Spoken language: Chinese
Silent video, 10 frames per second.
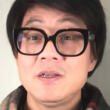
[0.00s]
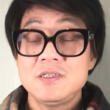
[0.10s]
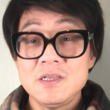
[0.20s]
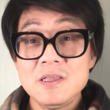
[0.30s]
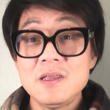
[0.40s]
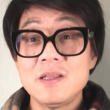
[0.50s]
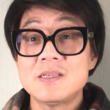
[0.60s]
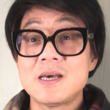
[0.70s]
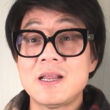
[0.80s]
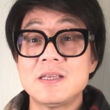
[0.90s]
今天
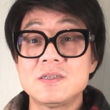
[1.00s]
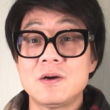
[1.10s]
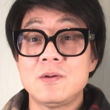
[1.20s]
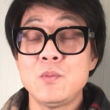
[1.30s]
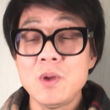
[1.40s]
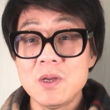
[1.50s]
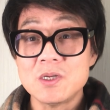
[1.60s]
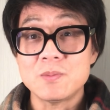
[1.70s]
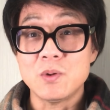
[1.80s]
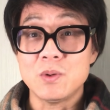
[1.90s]
的撒旦教
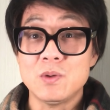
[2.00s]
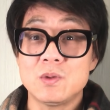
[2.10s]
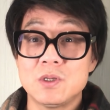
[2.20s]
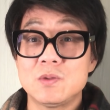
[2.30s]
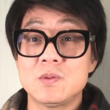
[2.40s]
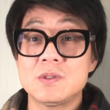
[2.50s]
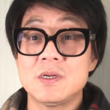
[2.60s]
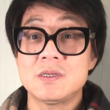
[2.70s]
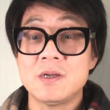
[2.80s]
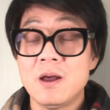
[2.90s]
为什么会有这些东
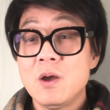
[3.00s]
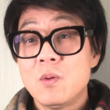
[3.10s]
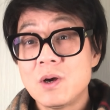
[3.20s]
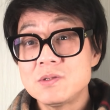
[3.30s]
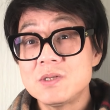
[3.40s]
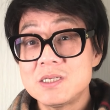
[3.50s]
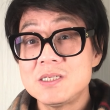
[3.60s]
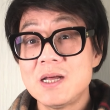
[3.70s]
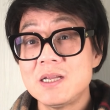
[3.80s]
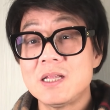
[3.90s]
西？这样，我告诉你，
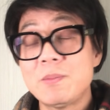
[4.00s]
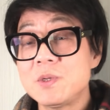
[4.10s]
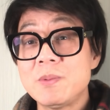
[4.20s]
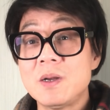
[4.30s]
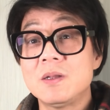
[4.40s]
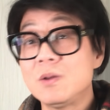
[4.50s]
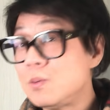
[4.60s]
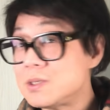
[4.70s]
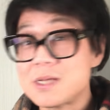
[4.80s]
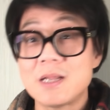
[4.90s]
希拉里他们这帮人
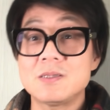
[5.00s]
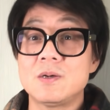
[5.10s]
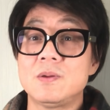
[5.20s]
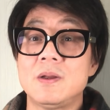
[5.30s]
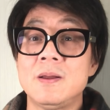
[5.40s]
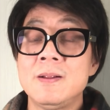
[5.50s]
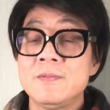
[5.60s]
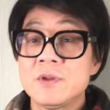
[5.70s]
都是撒旦教的人。